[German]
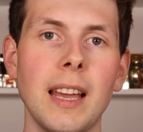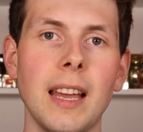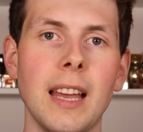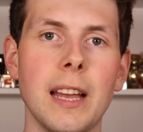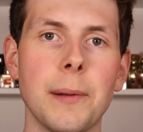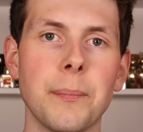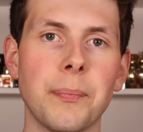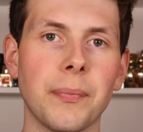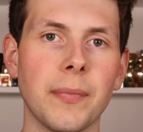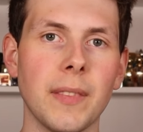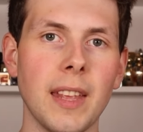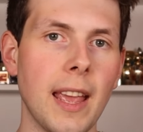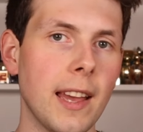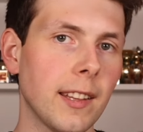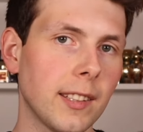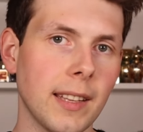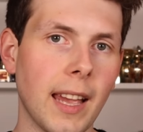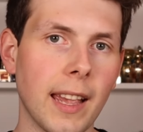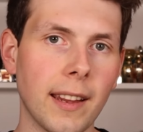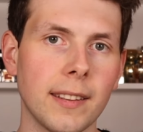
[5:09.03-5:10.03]
Ähm, er
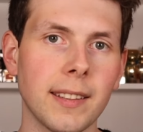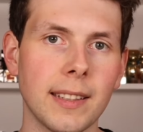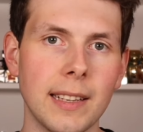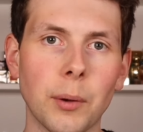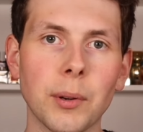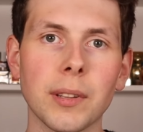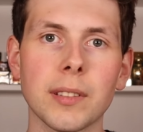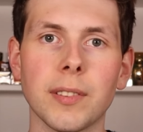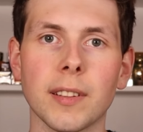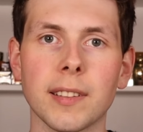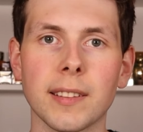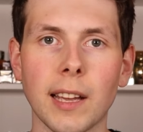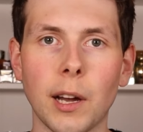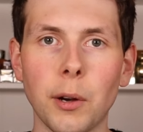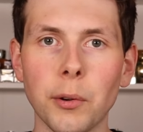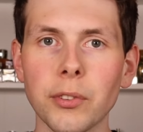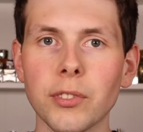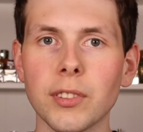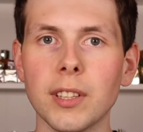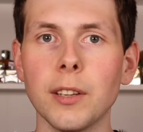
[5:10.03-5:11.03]
ist eigentlich genau das, was
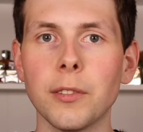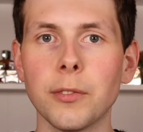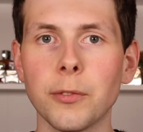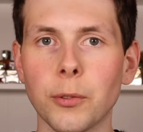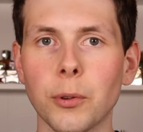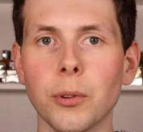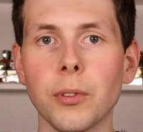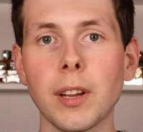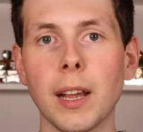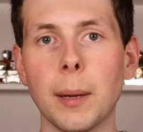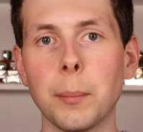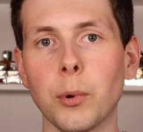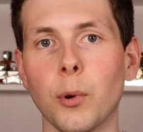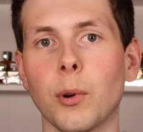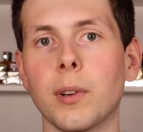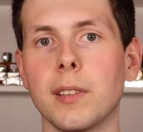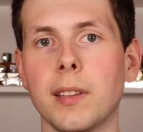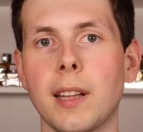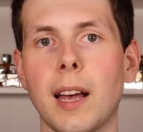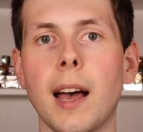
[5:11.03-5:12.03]
draufsteht, frisch am
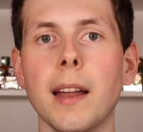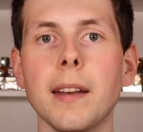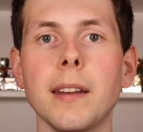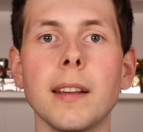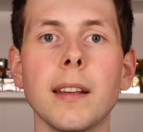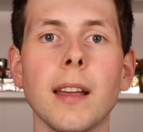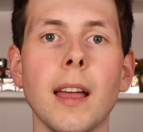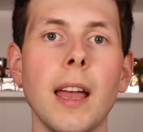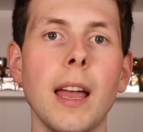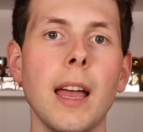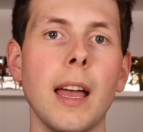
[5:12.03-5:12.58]
Proxanic.